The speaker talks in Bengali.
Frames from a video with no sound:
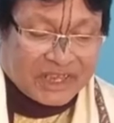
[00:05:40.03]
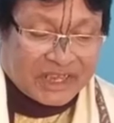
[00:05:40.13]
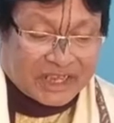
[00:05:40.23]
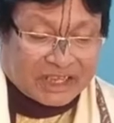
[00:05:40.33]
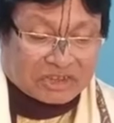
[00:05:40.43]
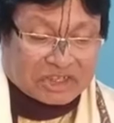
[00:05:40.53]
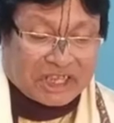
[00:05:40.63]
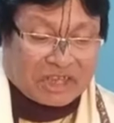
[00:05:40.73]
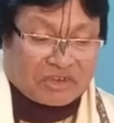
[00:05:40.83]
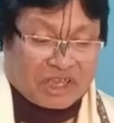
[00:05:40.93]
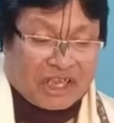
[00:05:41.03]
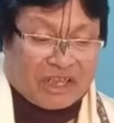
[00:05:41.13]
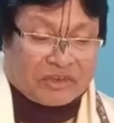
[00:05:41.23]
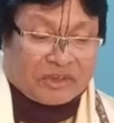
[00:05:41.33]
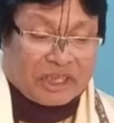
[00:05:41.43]
একাদশী একাদশিয়ান নাং
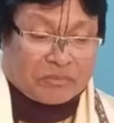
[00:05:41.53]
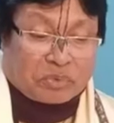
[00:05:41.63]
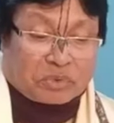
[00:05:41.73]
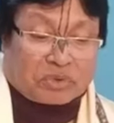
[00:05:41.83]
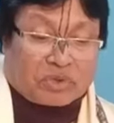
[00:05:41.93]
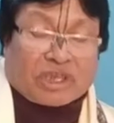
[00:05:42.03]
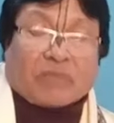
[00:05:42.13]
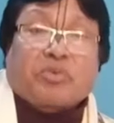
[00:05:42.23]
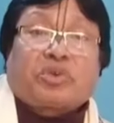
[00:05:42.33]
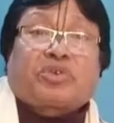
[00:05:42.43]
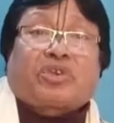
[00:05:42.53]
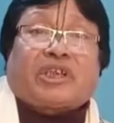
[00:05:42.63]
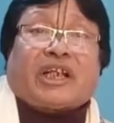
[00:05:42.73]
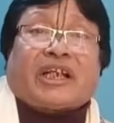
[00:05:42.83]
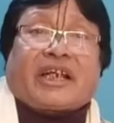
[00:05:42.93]
হানইল তাই পুত্রদা
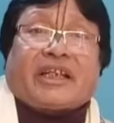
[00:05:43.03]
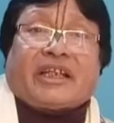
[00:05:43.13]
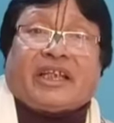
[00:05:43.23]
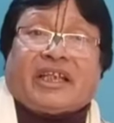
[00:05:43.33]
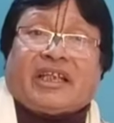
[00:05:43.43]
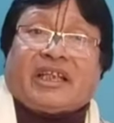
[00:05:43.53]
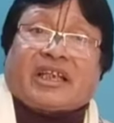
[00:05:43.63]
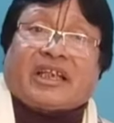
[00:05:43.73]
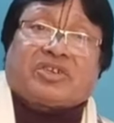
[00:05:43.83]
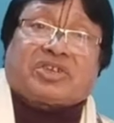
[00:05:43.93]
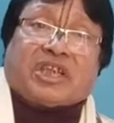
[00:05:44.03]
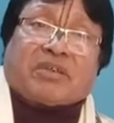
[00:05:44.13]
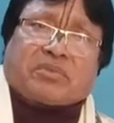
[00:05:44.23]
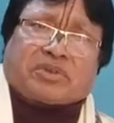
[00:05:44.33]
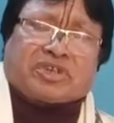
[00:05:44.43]
পুত্রদা নাঙে এ
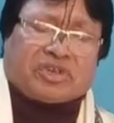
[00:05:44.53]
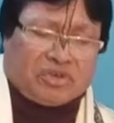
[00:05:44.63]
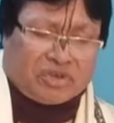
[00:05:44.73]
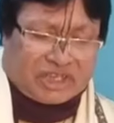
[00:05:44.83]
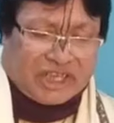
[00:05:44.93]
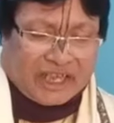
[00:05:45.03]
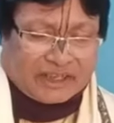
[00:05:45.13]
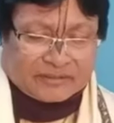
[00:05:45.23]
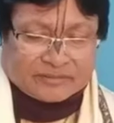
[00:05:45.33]
একাদশিয়ান প্রসিদ্ধ অসেহান